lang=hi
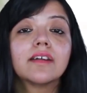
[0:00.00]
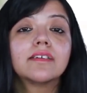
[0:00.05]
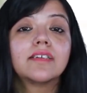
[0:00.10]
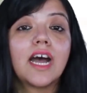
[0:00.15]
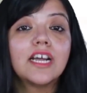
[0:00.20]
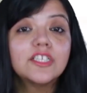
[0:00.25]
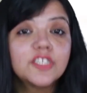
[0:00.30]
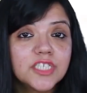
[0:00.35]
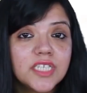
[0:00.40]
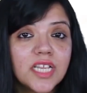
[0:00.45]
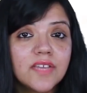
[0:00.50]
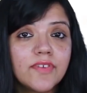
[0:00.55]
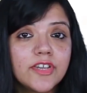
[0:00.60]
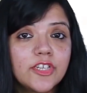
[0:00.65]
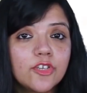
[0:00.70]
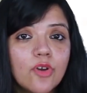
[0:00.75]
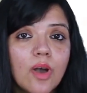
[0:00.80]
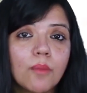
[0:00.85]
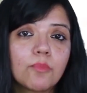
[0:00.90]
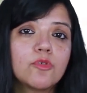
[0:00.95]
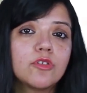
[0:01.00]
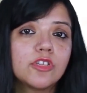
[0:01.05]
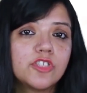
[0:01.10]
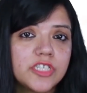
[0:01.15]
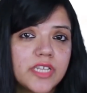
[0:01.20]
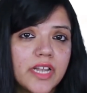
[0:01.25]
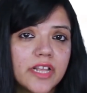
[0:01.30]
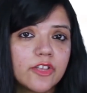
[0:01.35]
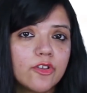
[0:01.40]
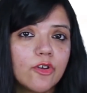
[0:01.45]
अगर आज की वीडियो आपको
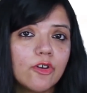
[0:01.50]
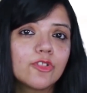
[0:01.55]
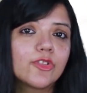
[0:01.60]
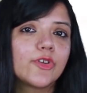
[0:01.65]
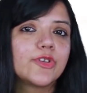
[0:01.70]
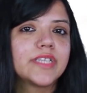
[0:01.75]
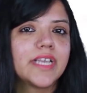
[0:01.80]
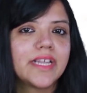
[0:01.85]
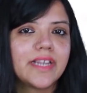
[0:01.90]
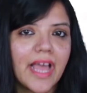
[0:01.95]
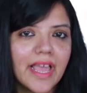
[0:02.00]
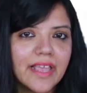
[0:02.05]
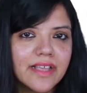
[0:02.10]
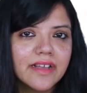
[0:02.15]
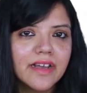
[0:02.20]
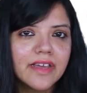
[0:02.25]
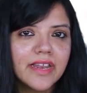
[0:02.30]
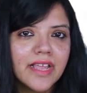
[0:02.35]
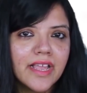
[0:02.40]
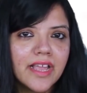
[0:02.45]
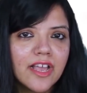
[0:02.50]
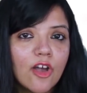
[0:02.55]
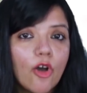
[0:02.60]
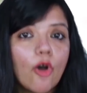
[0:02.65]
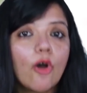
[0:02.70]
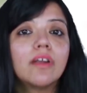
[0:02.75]
अच्छी लगी हो तो इसे लाइक करें